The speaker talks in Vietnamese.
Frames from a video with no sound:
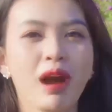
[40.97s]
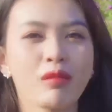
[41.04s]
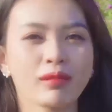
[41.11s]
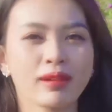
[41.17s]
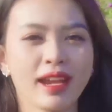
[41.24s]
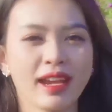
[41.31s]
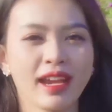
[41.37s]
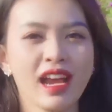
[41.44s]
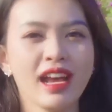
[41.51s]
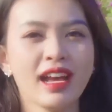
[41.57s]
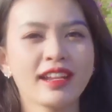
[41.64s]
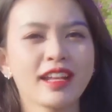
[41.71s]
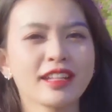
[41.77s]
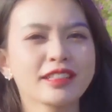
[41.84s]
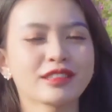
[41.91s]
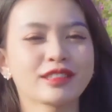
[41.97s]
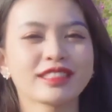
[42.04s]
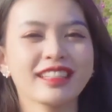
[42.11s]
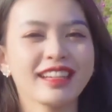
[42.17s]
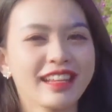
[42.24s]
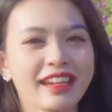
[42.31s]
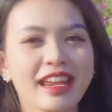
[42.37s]
hồng này. Thật
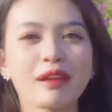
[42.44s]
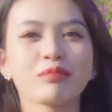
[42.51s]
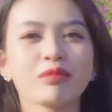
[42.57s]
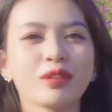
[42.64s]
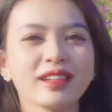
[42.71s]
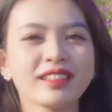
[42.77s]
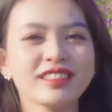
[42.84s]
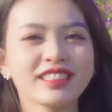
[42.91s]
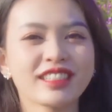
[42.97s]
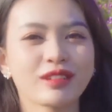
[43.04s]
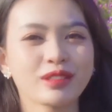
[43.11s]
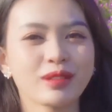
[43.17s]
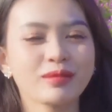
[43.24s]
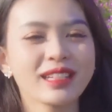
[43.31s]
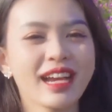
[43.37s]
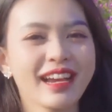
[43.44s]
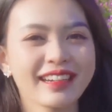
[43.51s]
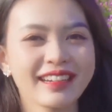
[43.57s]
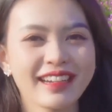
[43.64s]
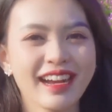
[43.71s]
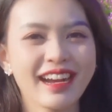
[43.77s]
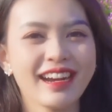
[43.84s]
sự rất là đẹp luôn như kiểu trong
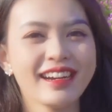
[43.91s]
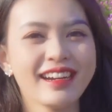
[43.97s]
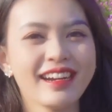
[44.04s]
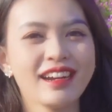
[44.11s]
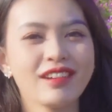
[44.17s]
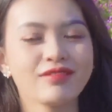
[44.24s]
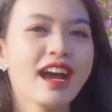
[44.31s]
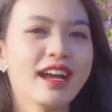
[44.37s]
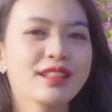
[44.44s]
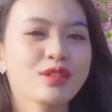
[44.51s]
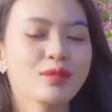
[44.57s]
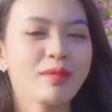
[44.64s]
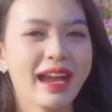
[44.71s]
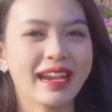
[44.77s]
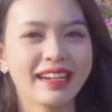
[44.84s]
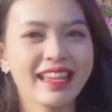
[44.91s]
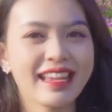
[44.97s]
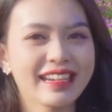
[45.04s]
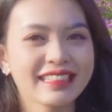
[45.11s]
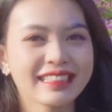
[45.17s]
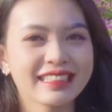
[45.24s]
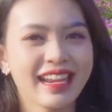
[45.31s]
tranh ấy ạ. Chụp ảnh
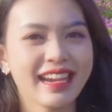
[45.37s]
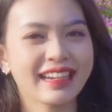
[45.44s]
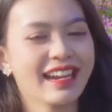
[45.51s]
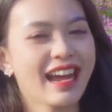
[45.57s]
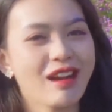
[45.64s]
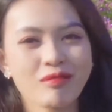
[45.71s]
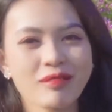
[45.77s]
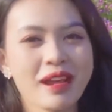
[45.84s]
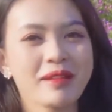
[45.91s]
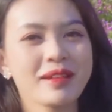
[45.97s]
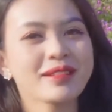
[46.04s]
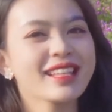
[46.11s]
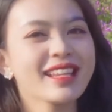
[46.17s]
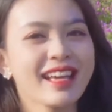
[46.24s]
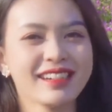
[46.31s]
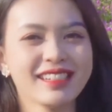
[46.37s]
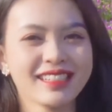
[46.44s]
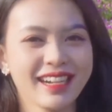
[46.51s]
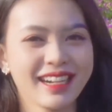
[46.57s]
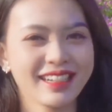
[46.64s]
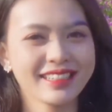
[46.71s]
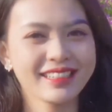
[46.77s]
lên ảnh nào cũng đẹp rất là
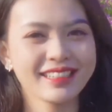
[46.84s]
ưng ạ.